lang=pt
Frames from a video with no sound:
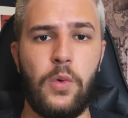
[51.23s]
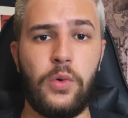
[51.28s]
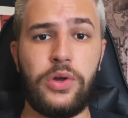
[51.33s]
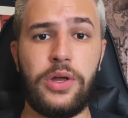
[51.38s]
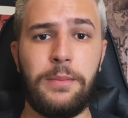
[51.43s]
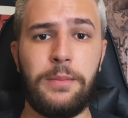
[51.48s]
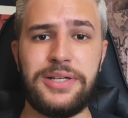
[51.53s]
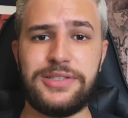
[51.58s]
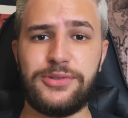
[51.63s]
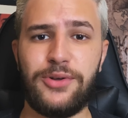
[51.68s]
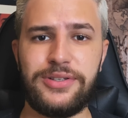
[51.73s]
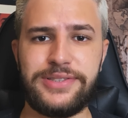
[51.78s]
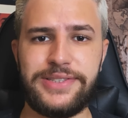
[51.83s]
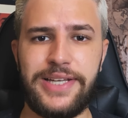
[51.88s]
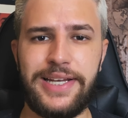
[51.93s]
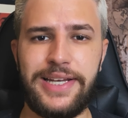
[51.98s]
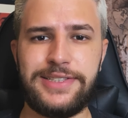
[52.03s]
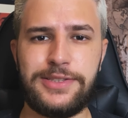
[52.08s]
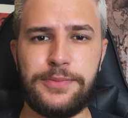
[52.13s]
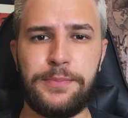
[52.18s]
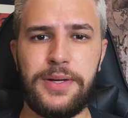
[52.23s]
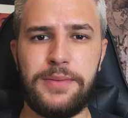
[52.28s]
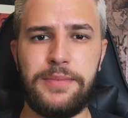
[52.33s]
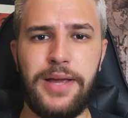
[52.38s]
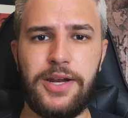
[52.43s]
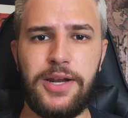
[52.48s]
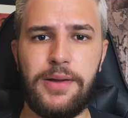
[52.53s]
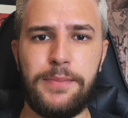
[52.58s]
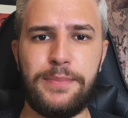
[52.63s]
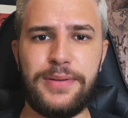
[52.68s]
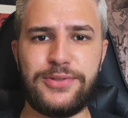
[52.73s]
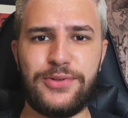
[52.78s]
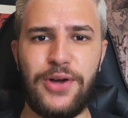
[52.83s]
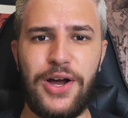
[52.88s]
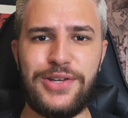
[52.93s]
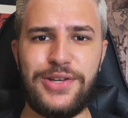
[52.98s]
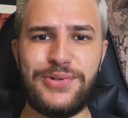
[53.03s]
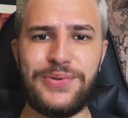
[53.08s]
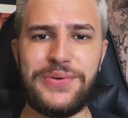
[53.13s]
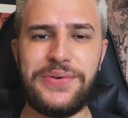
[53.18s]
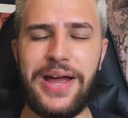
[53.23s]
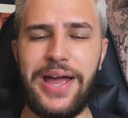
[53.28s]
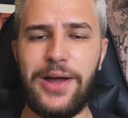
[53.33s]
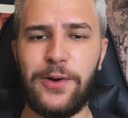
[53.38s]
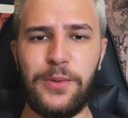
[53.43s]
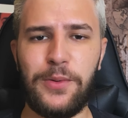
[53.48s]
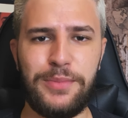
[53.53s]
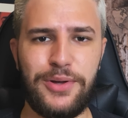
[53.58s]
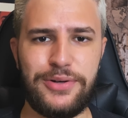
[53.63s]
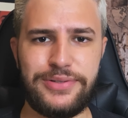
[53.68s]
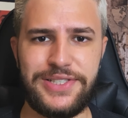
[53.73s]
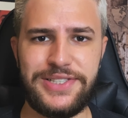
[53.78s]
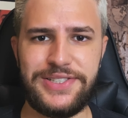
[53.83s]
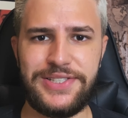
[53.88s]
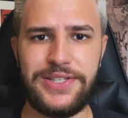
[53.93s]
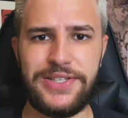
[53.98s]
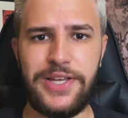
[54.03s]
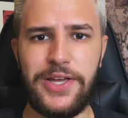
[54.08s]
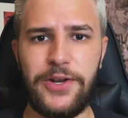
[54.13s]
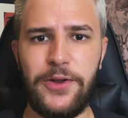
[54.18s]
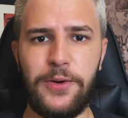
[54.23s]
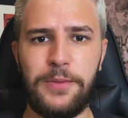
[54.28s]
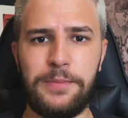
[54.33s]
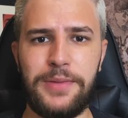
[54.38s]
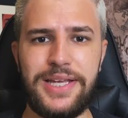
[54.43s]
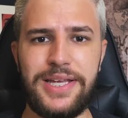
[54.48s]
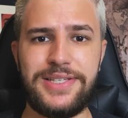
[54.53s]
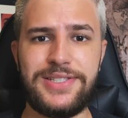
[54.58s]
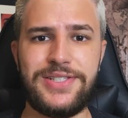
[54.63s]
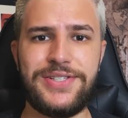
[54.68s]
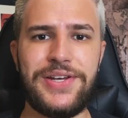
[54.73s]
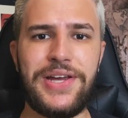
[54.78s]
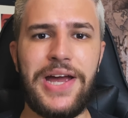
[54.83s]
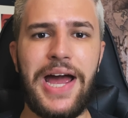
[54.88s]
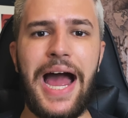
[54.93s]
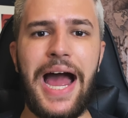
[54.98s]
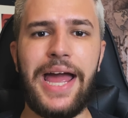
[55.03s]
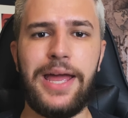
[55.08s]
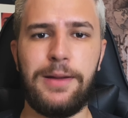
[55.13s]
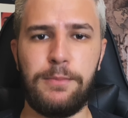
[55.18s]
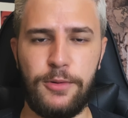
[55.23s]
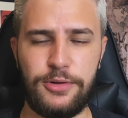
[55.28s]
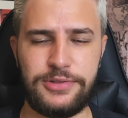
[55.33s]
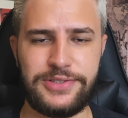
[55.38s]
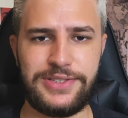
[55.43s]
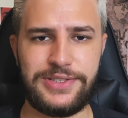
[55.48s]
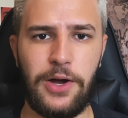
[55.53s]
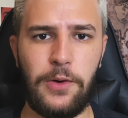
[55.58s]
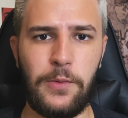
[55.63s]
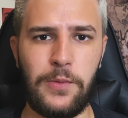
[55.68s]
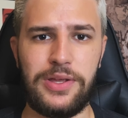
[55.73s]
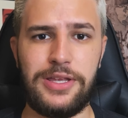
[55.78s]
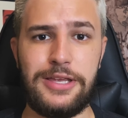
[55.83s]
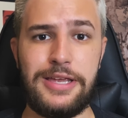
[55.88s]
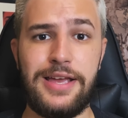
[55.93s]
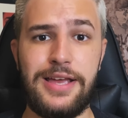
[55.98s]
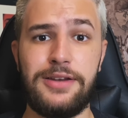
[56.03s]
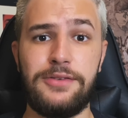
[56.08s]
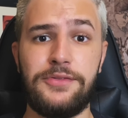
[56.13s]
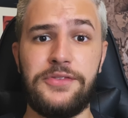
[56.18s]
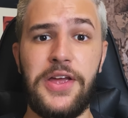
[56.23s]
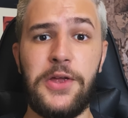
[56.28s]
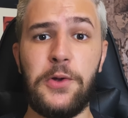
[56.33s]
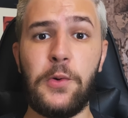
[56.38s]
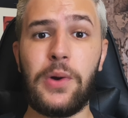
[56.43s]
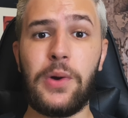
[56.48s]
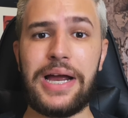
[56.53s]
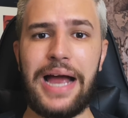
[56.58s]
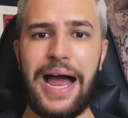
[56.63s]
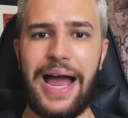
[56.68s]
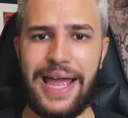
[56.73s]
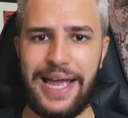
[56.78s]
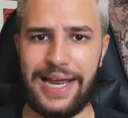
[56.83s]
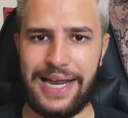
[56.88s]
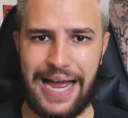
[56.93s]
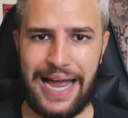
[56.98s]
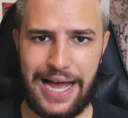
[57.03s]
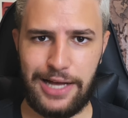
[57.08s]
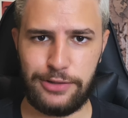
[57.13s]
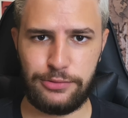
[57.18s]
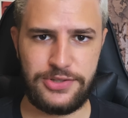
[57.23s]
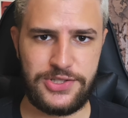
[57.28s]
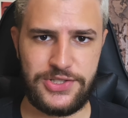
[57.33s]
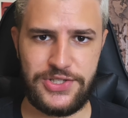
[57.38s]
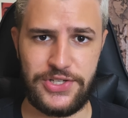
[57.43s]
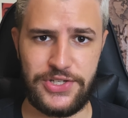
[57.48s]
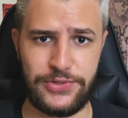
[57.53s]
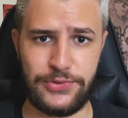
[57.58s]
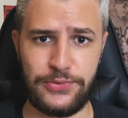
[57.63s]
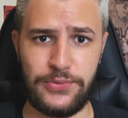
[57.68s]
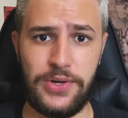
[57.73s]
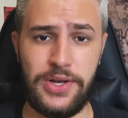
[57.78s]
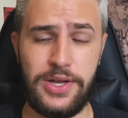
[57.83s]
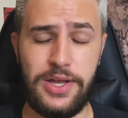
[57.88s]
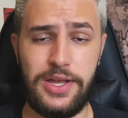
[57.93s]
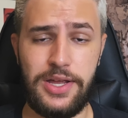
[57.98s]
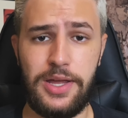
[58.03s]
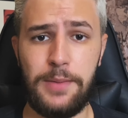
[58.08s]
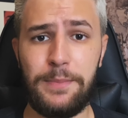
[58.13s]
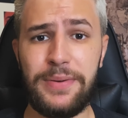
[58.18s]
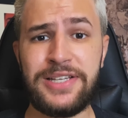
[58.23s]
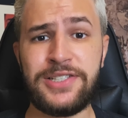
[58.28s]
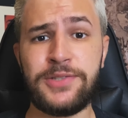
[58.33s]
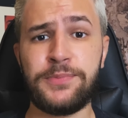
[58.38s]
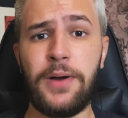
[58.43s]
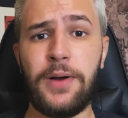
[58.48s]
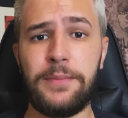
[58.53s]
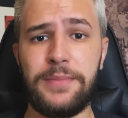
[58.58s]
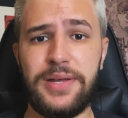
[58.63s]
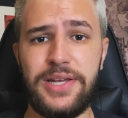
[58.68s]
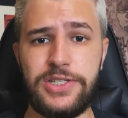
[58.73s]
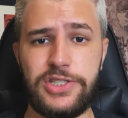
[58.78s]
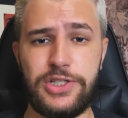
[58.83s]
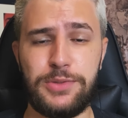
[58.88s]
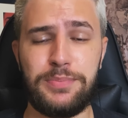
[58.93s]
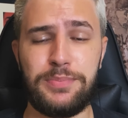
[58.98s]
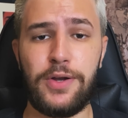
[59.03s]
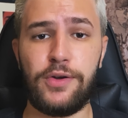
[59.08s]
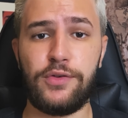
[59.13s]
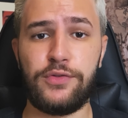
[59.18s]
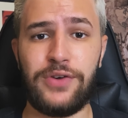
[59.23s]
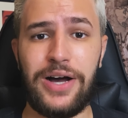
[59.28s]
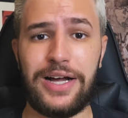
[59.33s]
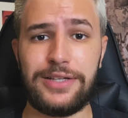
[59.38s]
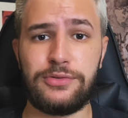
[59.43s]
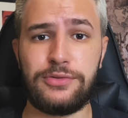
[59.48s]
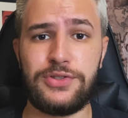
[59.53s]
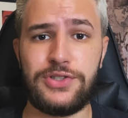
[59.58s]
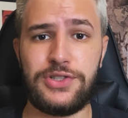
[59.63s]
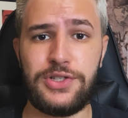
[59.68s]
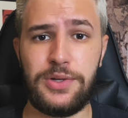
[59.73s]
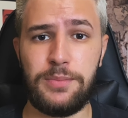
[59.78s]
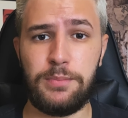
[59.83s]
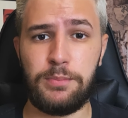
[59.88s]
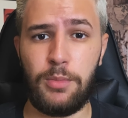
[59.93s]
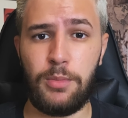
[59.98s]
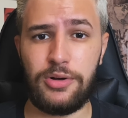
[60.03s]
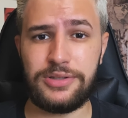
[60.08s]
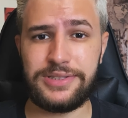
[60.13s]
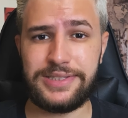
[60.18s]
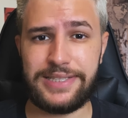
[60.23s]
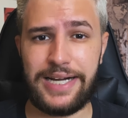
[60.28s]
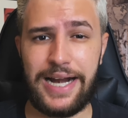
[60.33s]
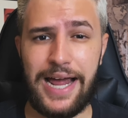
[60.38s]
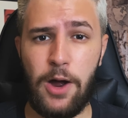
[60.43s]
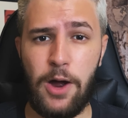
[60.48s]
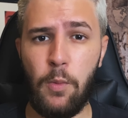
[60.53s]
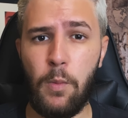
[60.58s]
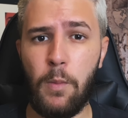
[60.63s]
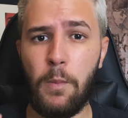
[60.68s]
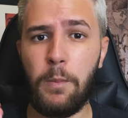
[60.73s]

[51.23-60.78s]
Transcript: o que eu mais gostei desse primeiro episódio é, como eu disse anteriormente, a emoção, e ele veio carregado disso e principalmente pelo fato de mostrar um